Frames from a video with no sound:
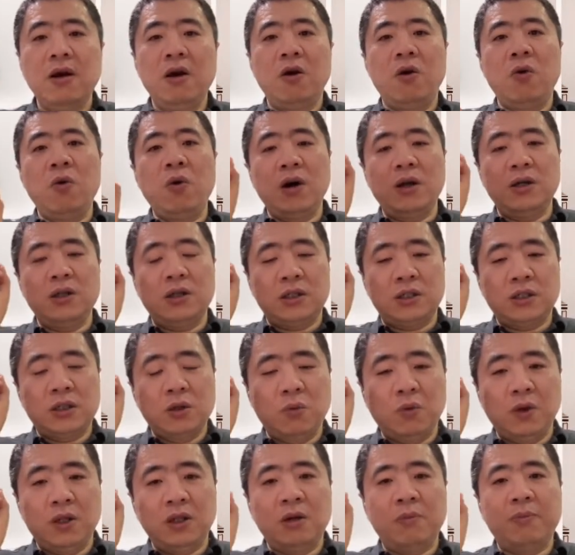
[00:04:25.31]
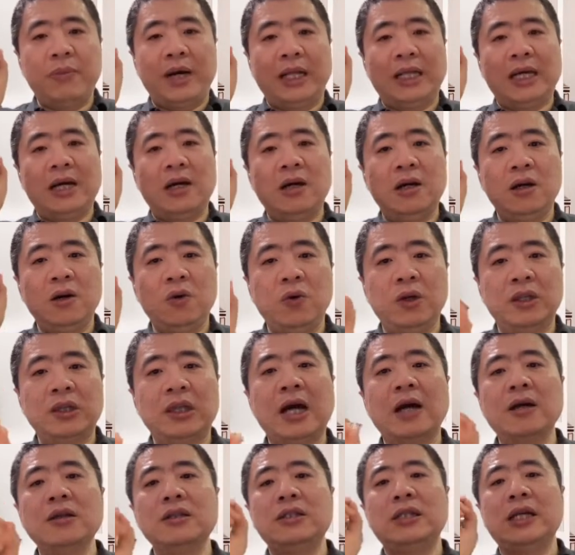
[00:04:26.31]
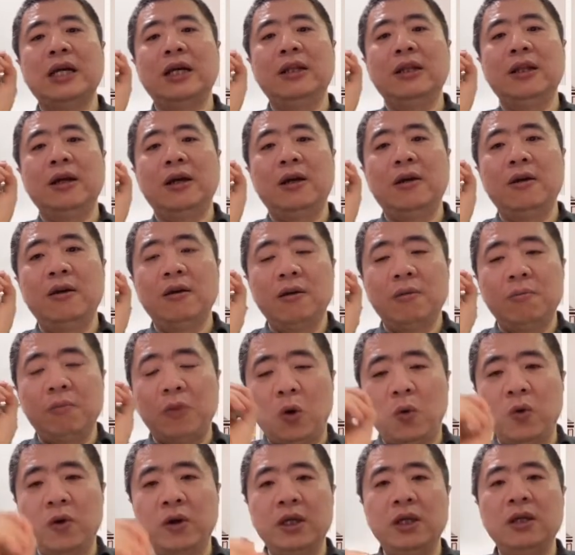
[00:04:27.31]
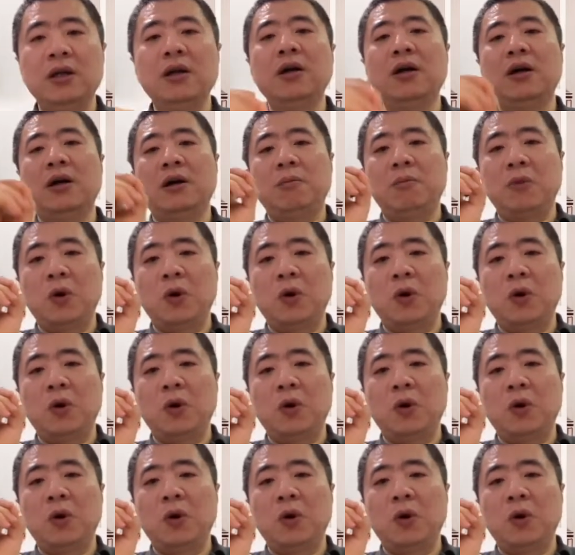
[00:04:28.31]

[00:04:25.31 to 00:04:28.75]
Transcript: 或者是我能把它和我当前的某一个、